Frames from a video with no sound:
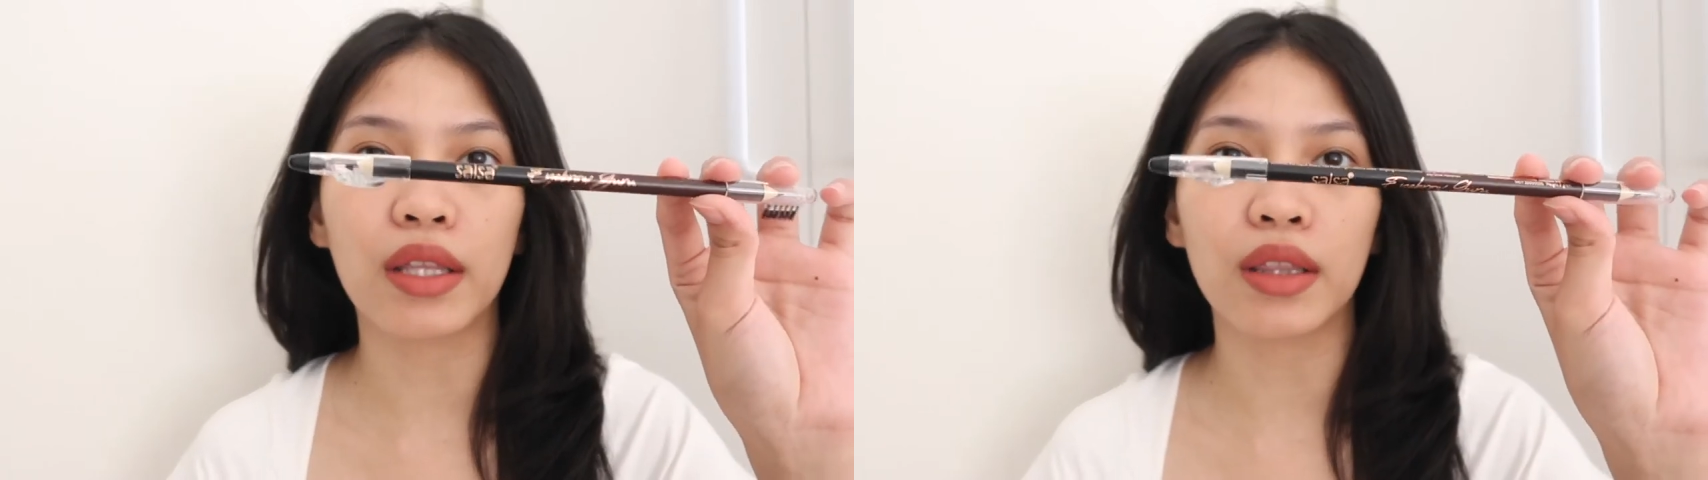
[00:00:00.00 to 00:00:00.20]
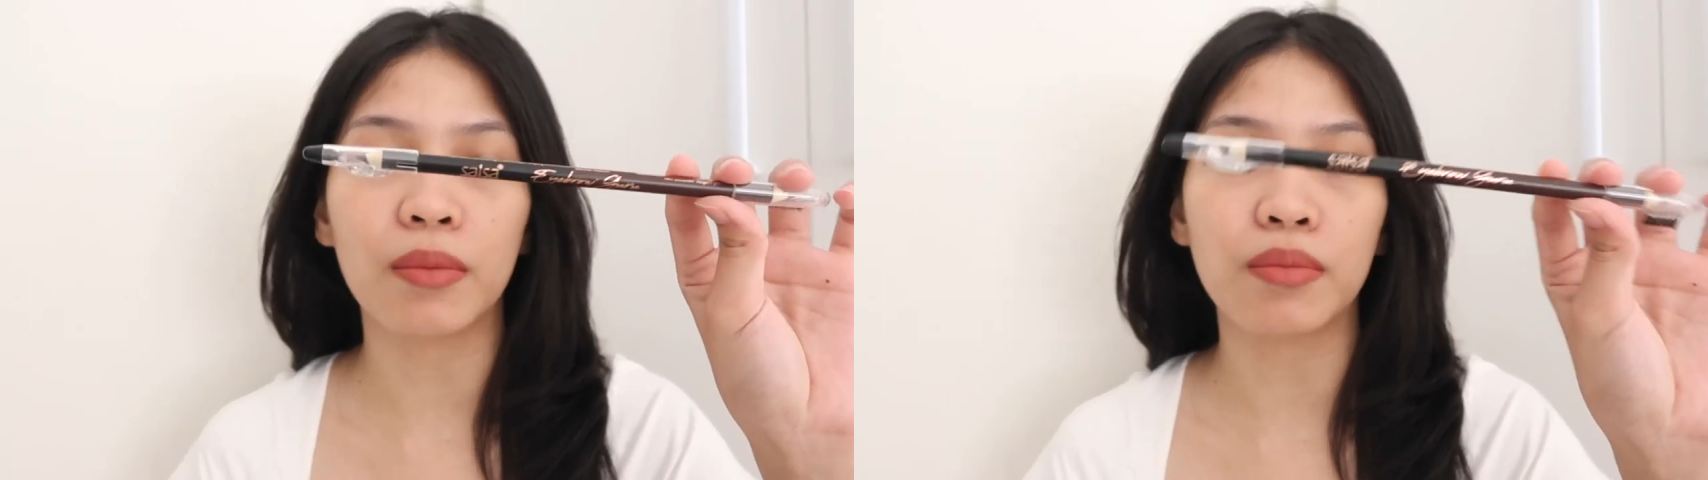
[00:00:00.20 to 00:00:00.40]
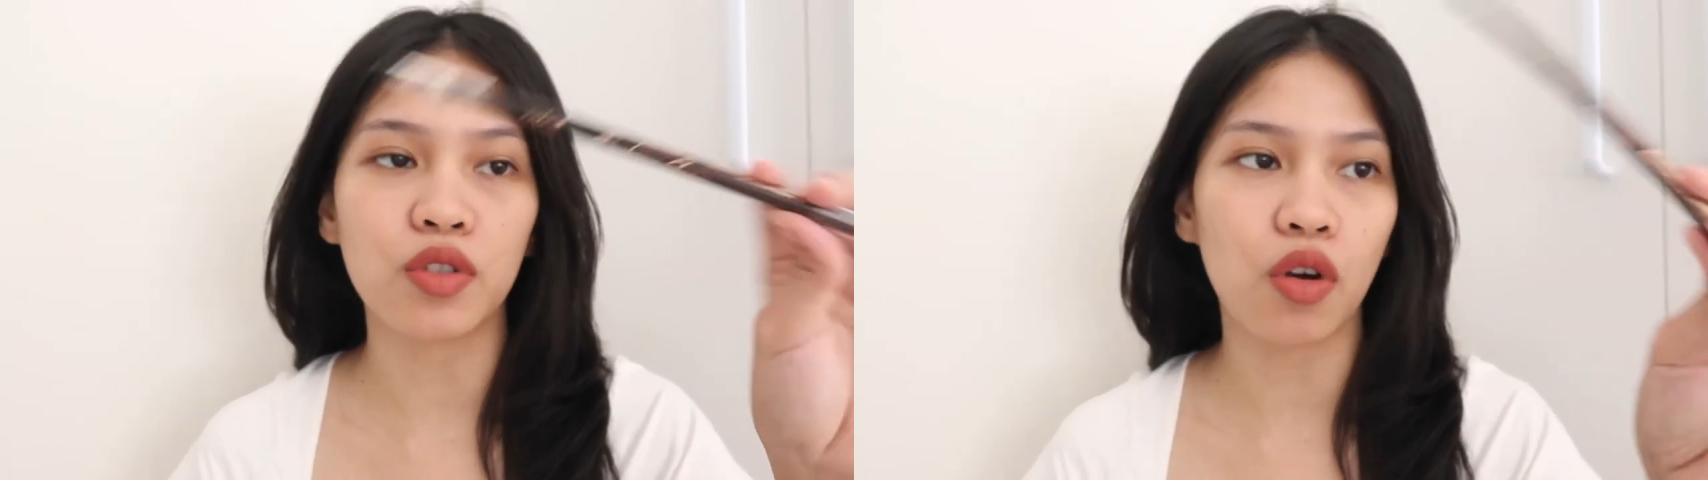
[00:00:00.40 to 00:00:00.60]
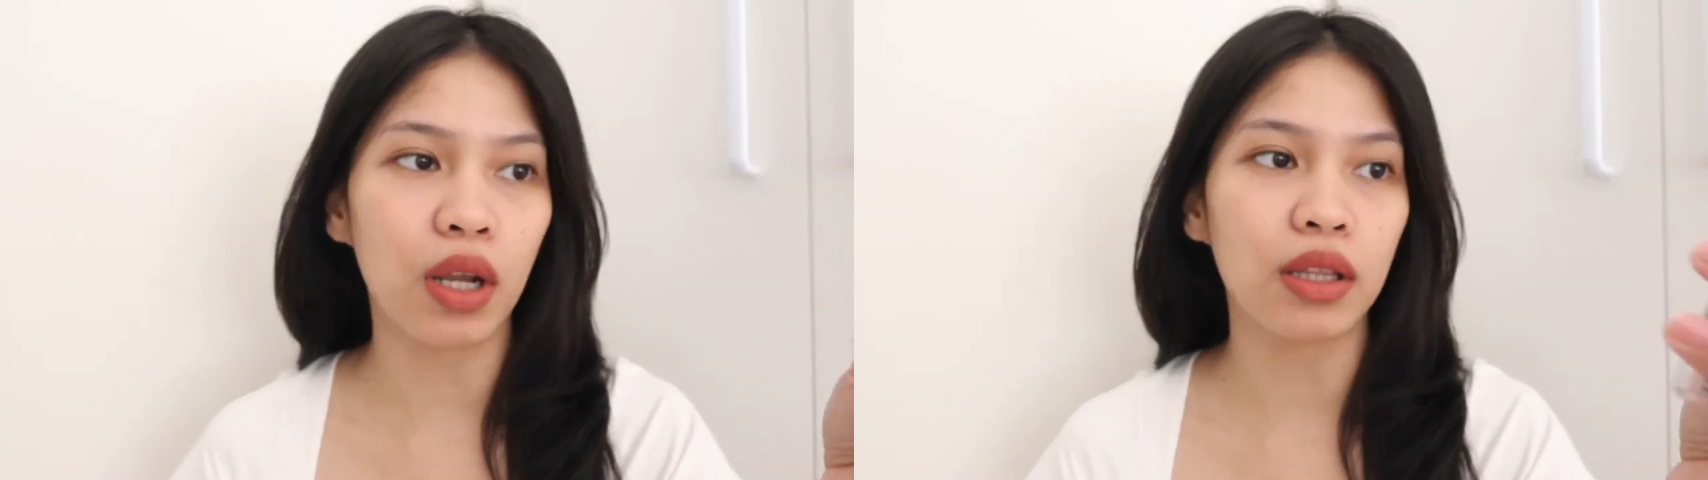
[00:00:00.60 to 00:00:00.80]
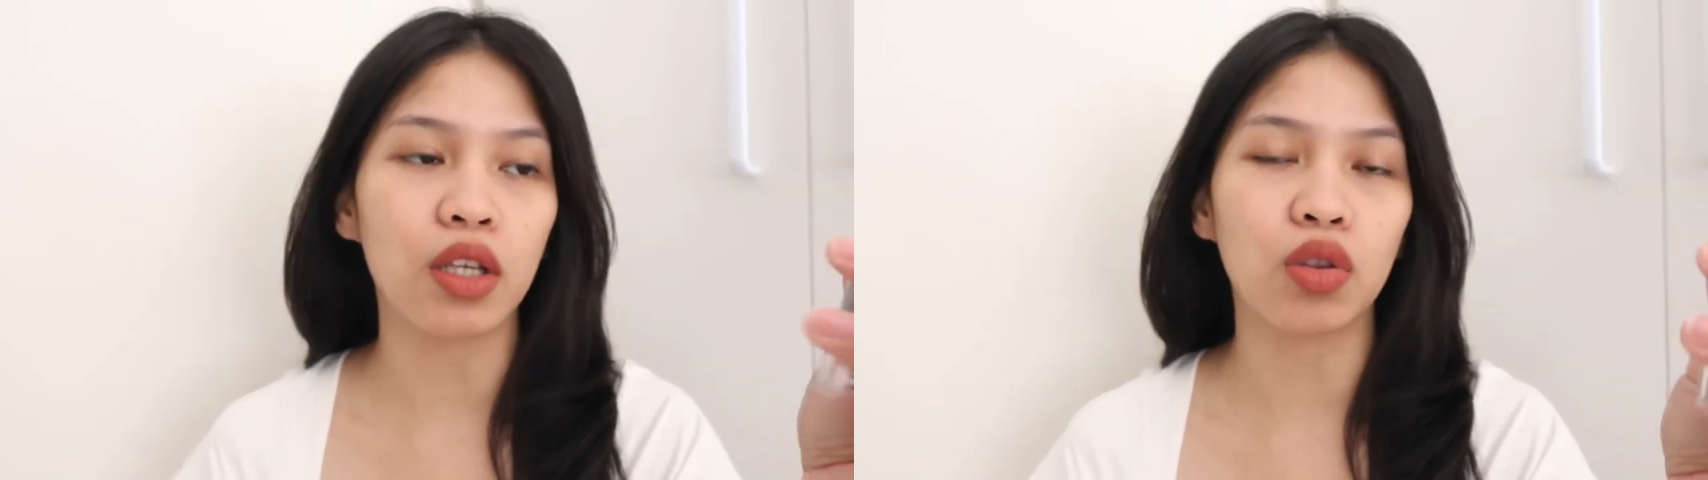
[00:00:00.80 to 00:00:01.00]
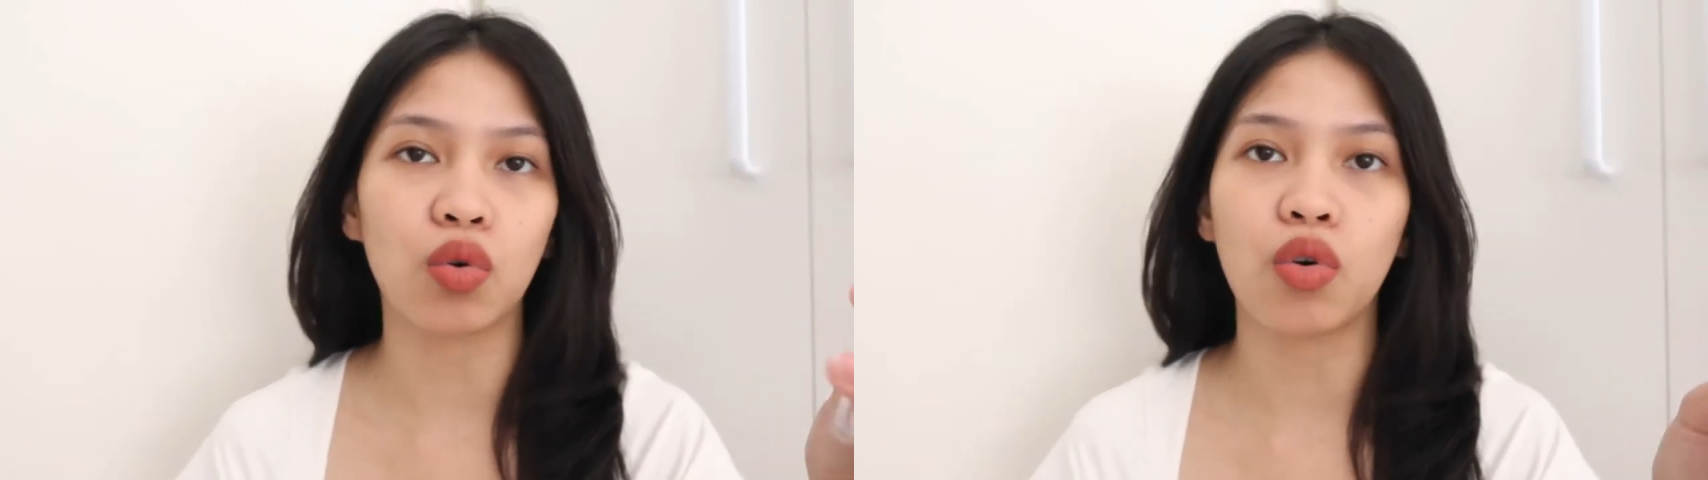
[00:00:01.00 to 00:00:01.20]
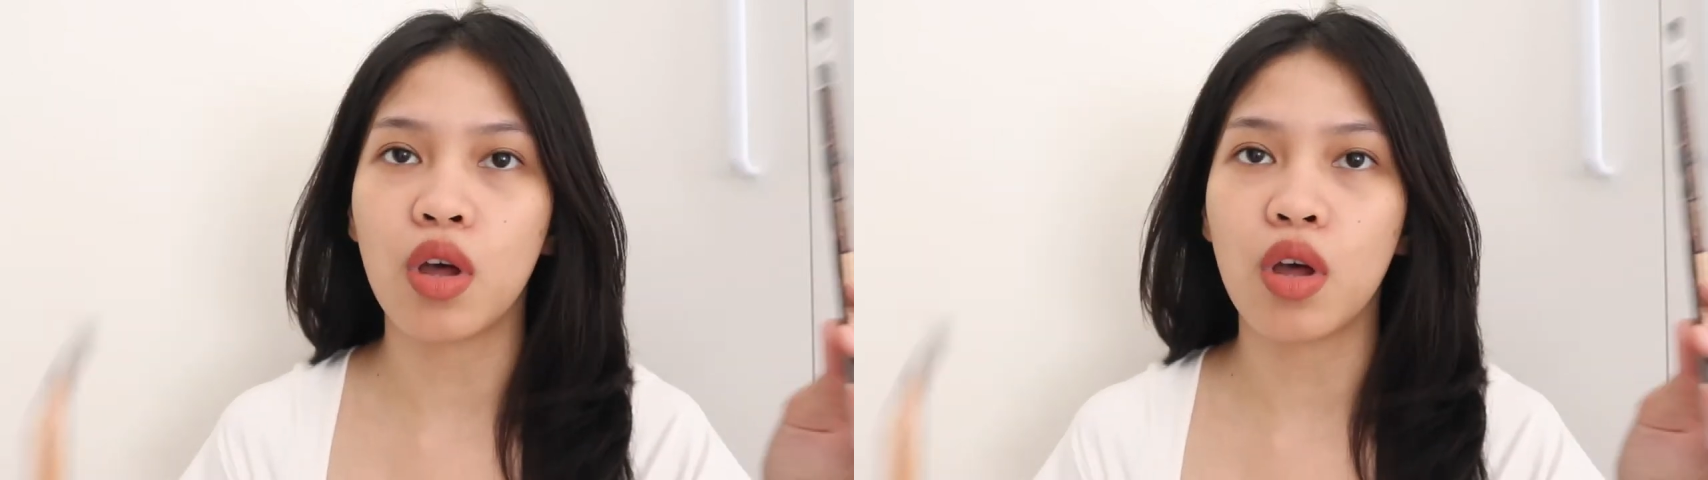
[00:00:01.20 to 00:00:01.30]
hitam coklat gitu.